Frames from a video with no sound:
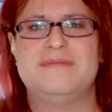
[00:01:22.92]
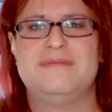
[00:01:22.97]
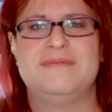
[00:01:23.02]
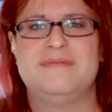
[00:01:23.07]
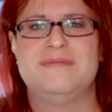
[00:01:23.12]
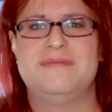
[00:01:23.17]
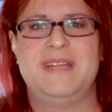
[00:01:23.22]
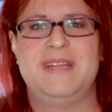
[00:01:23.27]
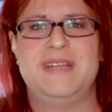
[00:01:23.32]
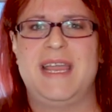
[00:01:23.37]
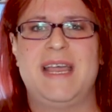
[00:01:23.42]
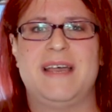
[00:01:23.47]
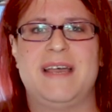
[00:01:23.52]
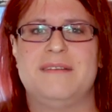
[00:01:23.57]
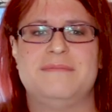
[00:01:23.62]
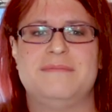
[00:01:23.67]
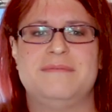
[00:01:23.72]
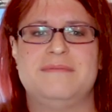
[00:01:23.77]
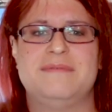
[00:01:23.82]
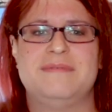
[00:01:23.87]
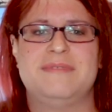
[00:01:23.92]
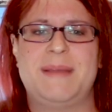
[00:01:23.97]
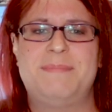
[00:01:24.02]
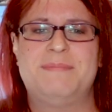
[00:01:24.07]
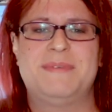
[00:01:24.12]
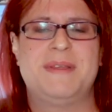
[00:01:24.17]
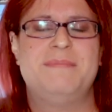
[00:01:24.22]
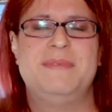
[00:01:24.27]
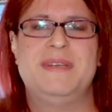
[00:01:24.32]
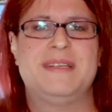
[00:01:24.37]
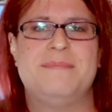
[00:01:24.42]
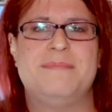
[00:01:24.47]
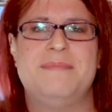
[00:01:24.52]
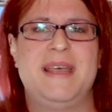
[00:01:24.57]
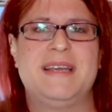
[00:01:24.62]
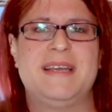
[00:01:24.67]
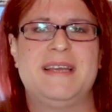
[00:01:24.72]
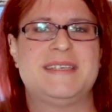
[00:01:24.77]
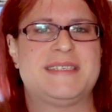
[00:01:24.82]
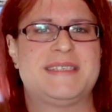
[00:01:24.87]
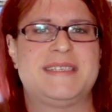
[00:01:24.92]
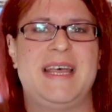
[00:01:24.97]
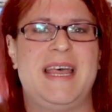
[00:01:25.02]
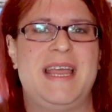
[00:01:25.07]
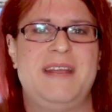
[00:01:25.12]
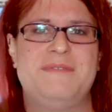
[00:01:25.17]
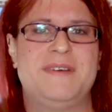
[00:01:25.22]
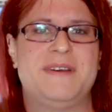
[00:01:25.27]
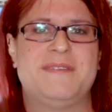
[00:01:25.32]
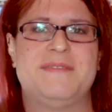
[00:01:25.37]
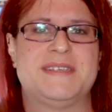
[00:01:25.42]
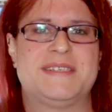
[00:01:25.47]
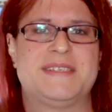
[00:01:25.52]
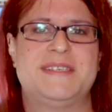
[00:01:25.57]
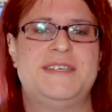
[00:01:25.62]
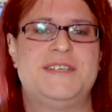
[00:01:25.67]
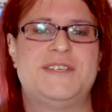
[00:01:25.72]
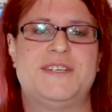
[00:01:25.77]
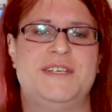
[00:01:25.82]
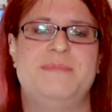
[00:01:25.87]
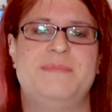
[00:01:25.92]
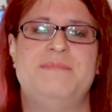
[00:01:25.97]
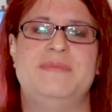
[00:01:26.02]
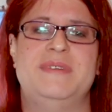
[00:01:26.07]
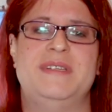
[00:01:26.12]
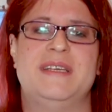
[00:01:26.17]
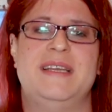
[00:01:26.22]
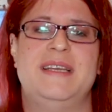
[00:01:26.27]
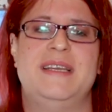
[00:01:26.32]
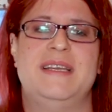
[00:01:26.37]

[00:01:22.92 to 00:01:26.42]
ja, habe damit gemerkt, dass da einfach was nicht stimmt.